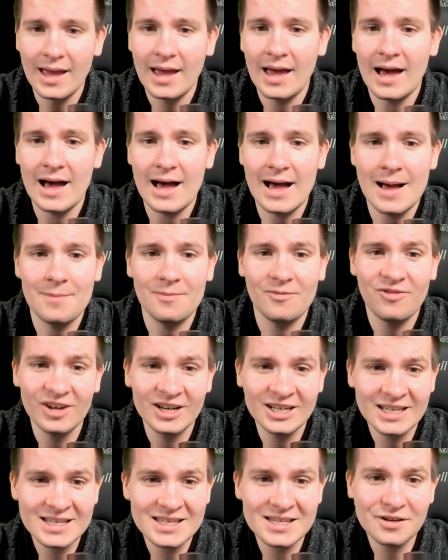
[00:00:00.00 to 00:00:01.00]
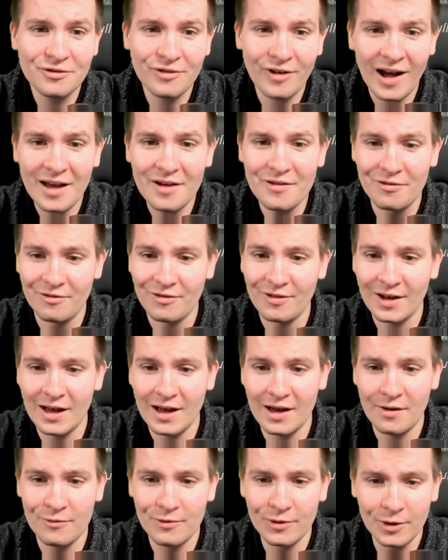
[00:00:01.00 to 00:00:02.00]
Ähm, Fantastic Five
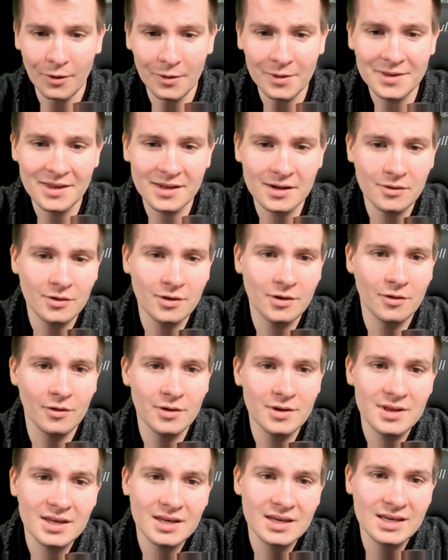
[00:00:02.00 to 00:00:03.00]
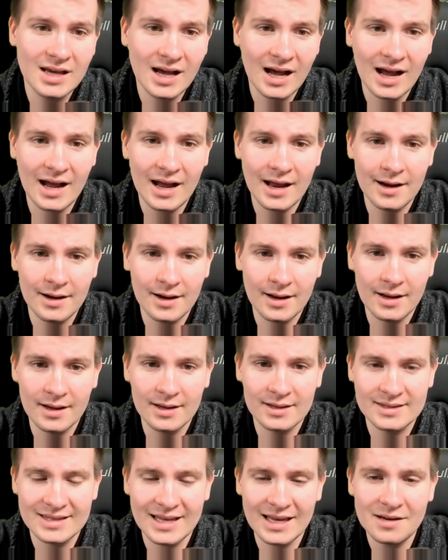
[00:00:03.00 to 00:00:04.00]
äh, für 1999 hier ein
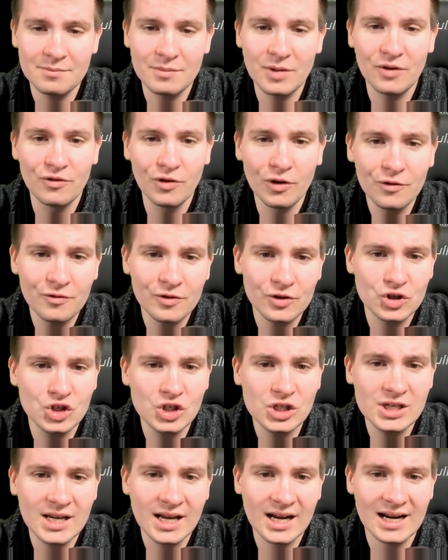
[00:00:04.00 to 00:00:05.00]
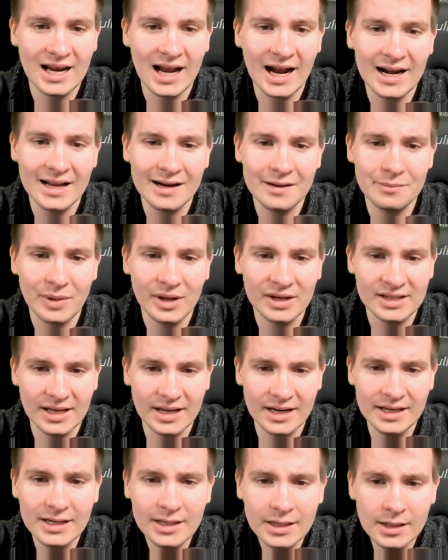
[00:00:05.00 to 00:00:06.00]
äh, Set mit fünf verschiedenen kleineren
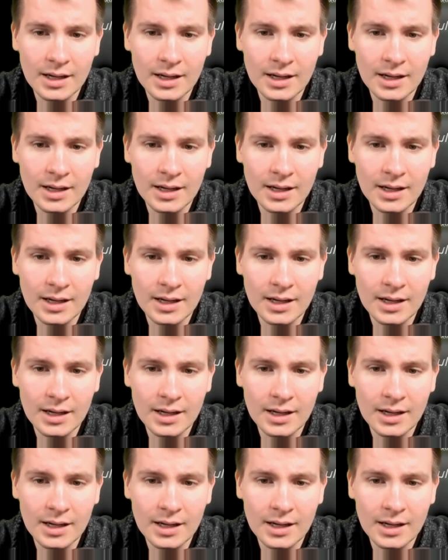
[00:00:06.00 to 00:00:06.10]
Batterien.